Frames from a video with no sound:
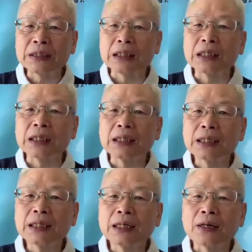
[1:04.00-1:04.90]
题了，
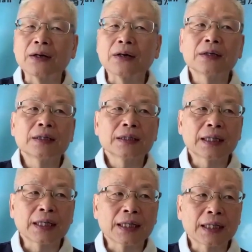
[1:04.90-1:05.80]
啊，
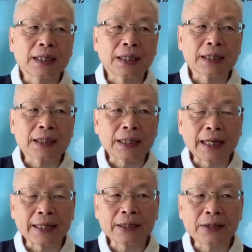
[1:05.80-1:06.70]
那
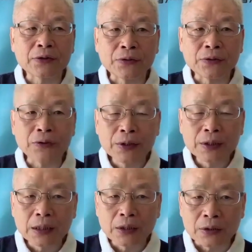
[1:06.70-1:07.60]
还有，
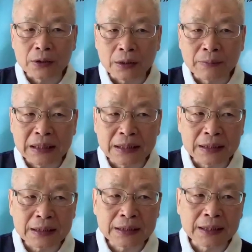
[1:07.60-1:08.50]
哦，你
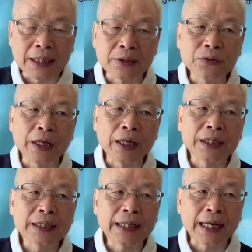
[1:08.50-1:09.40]
们成员
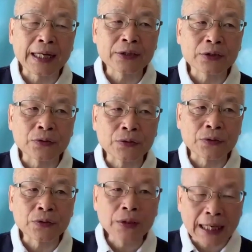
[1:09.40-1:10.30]
还
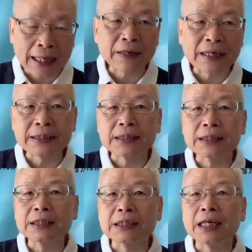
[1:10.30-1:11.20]
有开放
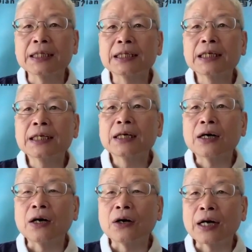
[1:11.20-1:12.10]
时间，
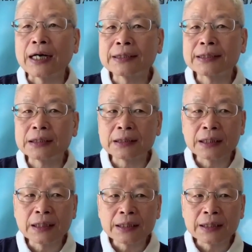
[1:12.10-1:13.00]
啊，还是
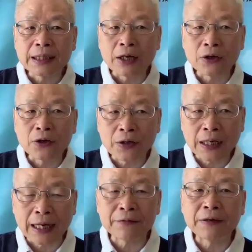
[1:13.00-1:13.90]
然后
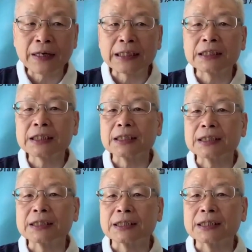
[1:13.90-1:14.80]
开放的
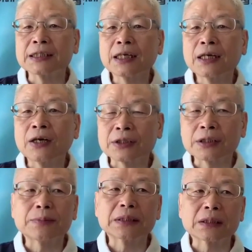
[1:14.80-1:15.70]
性质，啊，
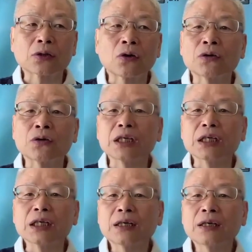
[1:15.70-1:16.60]
是不是公益，
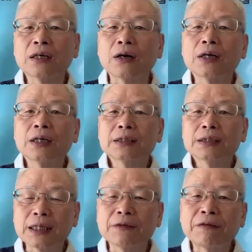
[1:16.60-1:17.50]
啊，
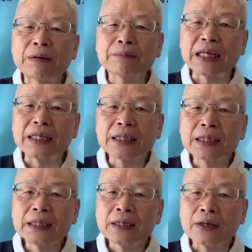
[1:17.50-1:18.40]
这一方面，
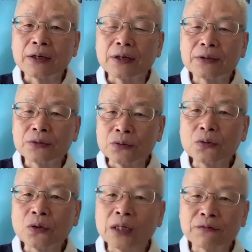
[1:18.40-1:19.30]
啊，如
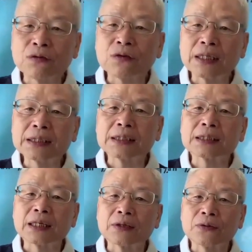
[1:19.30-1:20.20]
果符合资
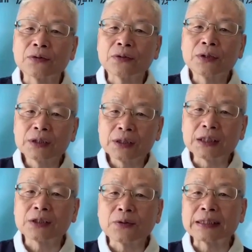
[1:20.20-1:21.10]
格，基
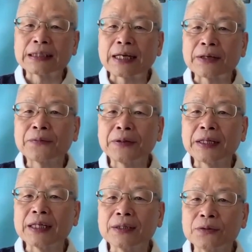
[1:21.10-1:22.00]
金会才
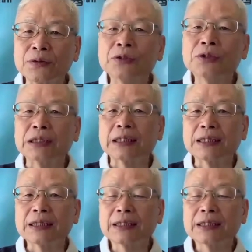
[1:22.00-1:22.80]
会允许的。